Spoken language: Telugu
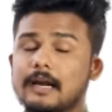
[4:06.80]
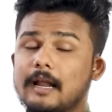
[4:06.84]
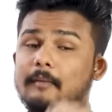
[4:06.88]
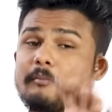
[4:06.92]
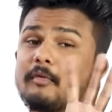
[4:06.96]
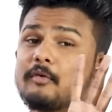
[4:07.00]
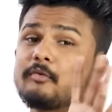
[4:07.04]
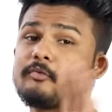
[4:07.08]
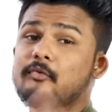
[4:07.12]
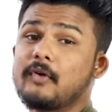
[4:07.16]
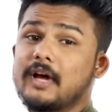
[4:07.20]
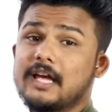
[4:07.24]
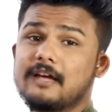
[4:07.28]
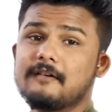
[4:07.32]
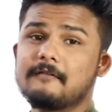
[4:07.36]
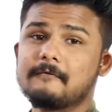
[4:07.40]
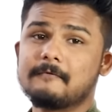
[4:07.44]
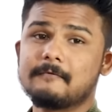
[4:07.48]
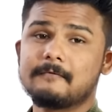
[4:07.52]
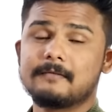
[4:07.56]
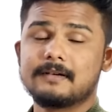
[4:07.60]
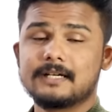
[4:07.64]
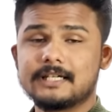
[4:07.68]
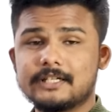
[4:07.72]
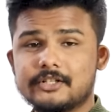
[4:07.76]
నెంబర్ ఫైవ్
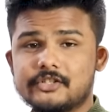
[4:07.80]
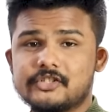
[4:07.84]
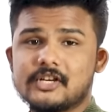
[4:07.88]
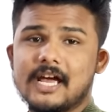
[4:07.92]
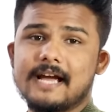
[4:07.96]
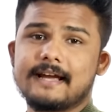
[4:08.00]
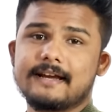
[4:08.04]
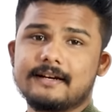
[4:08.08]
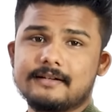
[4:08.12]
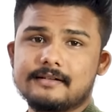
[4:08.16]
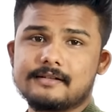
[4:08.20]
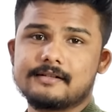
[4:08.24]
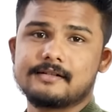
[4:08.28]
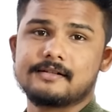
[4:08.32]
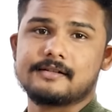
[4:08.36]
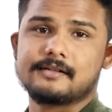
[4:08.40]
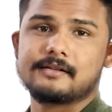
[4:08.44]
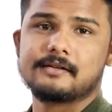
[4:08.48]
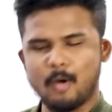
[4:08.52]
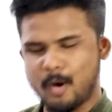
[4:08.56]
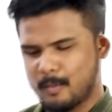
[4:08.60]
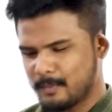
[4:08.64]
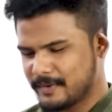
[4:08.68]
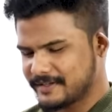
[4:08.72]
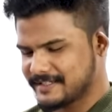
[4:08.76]
జాకెట్స్
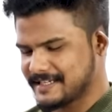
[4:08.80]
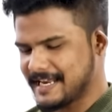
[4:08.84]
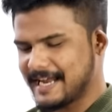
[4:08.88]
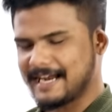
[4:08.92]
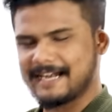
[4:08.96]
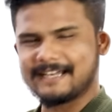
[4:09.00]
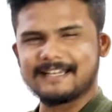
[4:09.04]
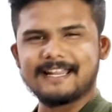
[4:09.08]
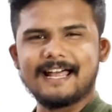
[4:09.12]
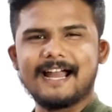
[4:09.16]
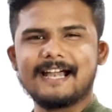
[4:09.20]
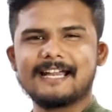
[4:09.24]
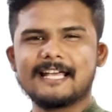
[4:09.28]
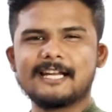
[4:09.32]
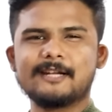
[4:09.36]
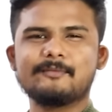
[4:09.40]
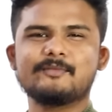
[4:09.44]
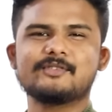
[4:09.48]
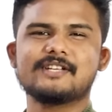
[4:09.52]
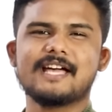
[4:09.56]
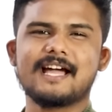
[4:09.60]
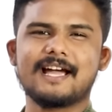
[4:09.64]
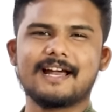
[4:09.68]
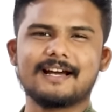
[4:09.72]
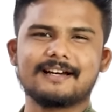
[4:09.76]
బాంబర్ జాకెటా
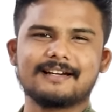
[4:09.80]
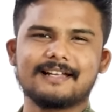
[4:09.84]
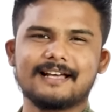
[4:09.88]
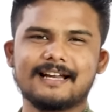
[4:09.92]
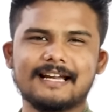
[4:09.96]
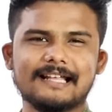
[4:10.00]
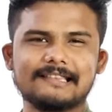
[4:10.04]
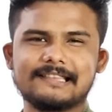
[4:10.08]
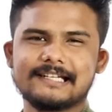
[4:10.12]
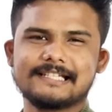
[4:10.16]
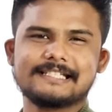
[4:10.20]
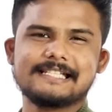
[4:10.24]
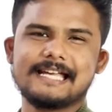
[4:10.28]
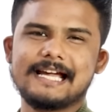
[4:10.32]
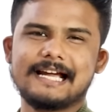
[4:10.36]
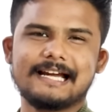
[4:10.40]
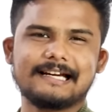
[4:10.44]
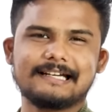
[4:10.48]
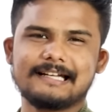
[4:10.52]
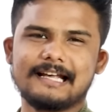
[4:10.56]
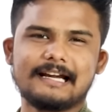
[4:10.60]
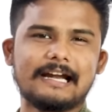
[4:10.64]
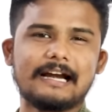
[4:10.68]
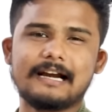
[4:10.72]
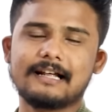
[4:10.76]
డెనిమ్ జాకెటా లెదర్
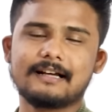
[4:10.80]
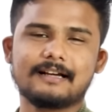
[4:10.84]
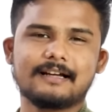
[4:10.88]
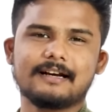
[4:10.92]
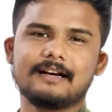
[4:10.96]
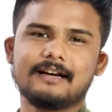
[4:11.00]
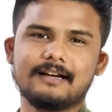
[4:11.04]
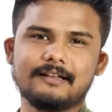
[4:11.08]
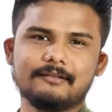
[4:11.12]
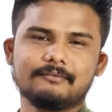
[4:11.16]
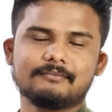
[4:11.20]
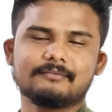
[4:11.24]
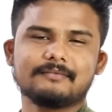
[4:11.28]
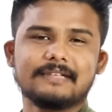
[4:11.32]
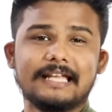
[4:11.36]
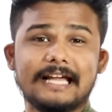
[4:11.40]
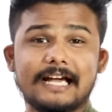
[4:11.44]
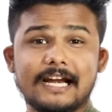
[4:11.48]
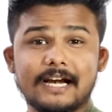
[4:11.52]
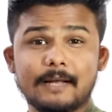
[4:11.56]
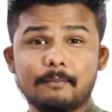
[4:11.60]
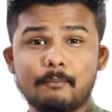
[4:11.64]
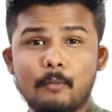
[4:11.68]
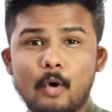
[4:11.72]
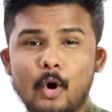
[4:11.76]
జాకెట్ అని అడగండి
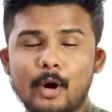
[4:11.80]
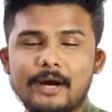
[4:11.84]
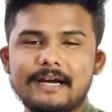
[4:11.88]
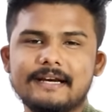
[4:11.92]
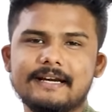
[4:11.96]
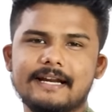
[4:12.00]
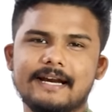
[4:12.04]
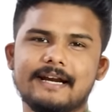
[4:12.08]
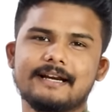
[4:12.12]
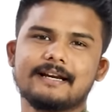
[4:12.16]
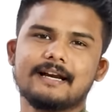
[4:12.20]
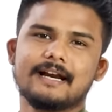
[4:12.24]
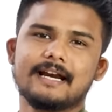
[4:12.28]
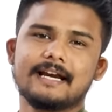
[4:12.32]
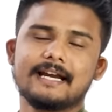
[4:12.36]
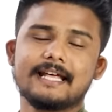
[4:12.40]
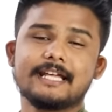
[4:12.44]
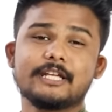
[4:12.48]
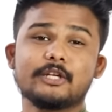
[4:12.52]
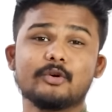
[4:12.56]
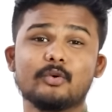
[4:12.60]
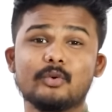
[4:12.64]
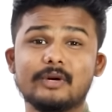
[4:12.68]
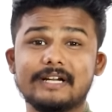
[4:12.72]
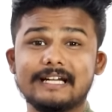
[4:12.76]
ఇక్కడ పాయింట్ ఏంటంటే
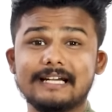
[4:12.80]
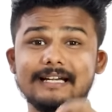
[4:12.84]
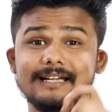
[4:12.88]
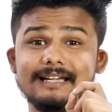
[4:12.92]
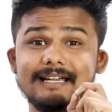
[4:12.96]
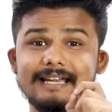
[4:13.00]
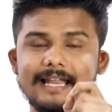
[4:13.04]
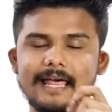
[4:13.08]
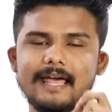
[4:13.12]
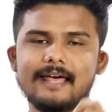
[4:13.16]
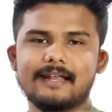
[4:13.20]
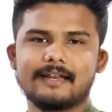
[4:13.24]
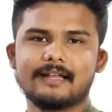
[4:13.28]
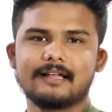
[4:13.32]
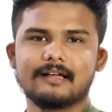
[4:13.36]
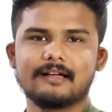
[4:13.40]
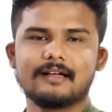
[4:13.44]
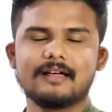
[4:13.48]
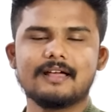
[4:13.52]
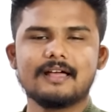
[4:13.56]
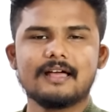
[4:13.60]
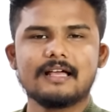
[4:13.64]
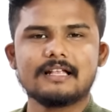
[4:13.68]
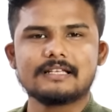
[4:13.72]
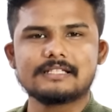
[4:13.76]
యూ డిడ్ లేరింగ్
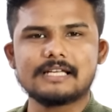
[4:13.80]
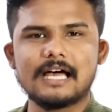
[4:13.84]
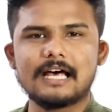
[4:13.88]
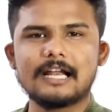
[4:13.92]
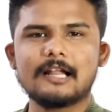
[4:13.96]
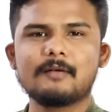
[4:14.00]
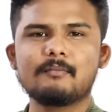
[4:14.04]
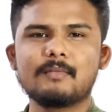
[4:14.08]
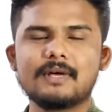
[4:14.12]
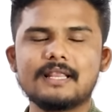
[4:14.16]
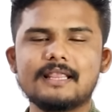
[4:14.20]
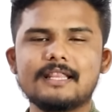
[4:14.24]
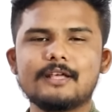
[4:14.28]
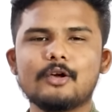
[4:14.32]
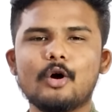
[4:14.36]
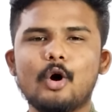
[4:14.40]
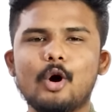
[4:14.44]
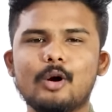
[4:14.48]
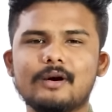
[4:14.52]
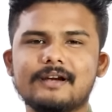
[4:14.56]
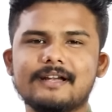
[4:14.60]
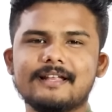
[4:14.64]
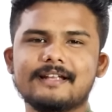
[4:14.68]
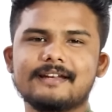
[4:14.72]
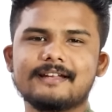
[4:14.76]
చాలామంది
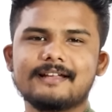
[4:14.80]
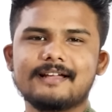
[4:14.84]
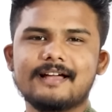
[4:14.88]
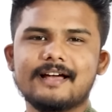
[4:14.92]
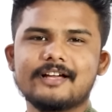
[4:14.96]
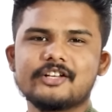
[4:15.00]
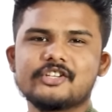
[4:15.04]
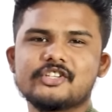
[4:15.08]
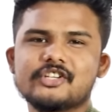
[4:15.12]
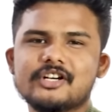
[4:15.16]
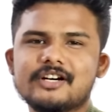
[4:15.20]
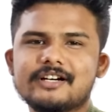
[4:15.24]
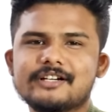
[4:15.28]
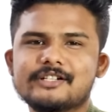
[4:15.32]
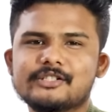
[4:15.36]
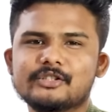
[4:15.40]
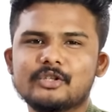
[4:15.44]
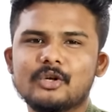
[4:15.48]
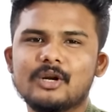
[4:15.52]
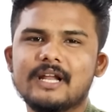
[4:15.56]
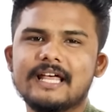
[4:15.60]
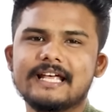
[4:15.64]
ఆర్డినరీగా షర్ట్స్తో